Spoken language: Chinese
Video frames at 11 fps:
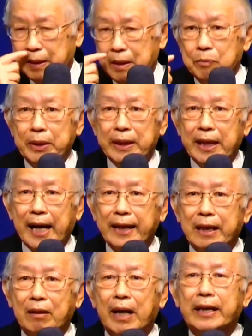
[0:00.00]
不能开
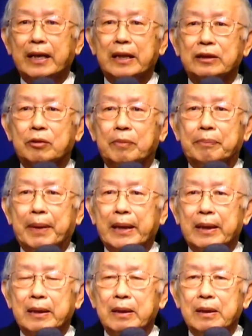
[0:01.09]
刀。哎呀，那怎么办？
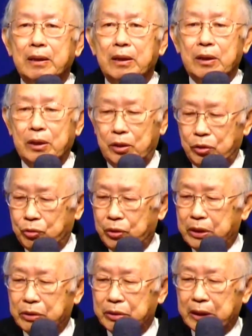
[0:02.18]
所以
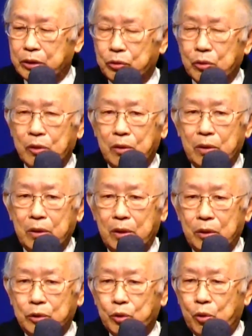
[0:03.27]
只能做
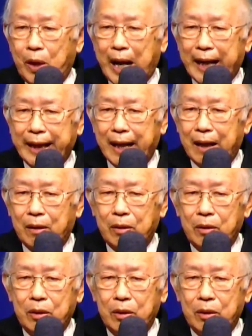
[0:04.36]
做化疗，